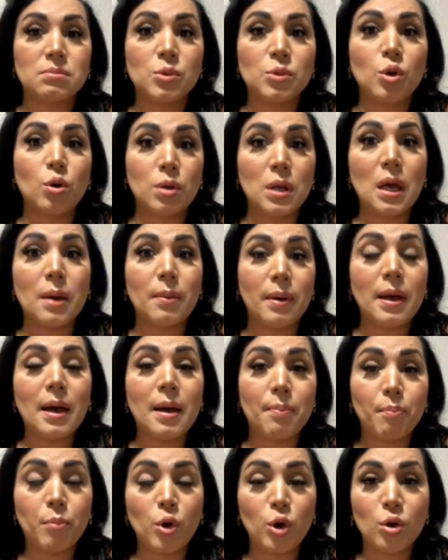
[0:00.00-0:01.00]
yo llevé
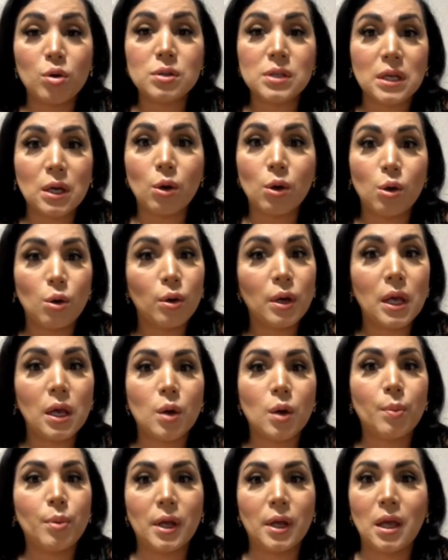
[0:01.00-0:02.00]
apoyo
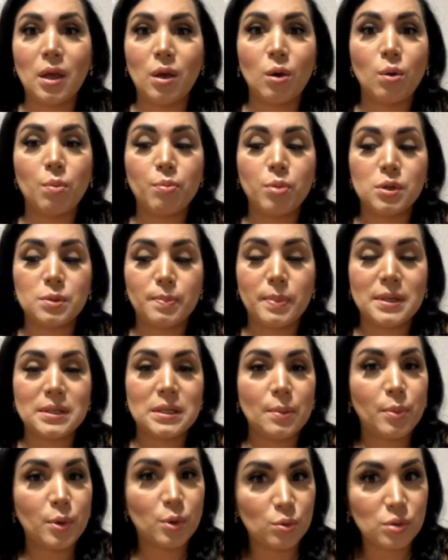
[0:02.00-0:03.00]
psicológico porque yo pues
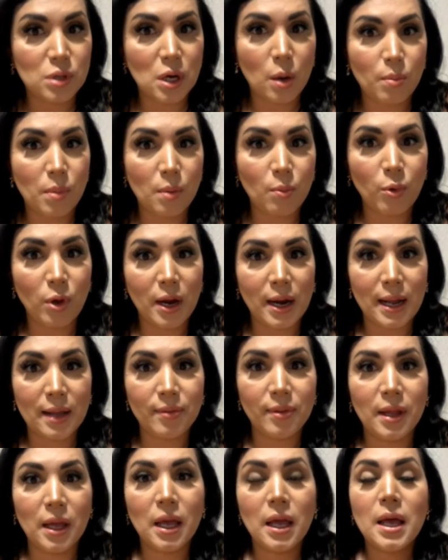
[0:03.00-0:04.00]
pasé por un trauma muy
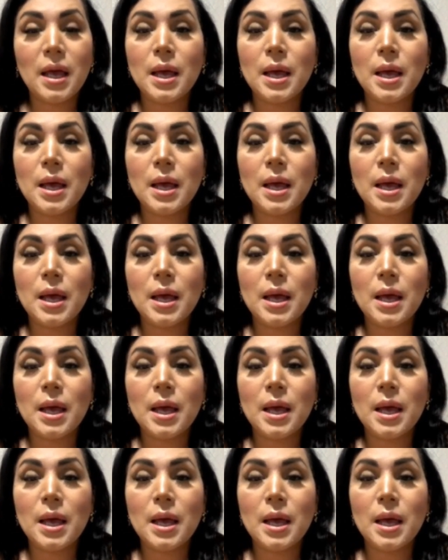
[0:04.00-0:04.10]
grande.